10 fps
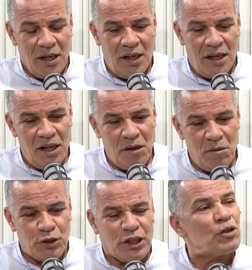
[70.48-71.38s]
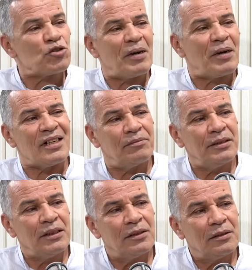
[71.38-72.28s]
آه مش كان يوسف برك صاحبي
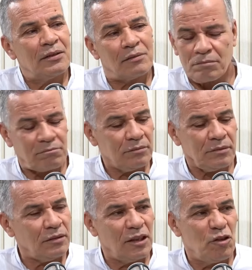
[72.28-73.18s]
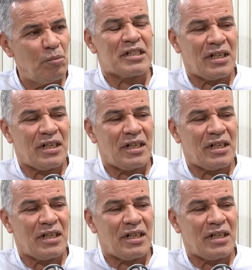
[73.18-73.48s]
برشا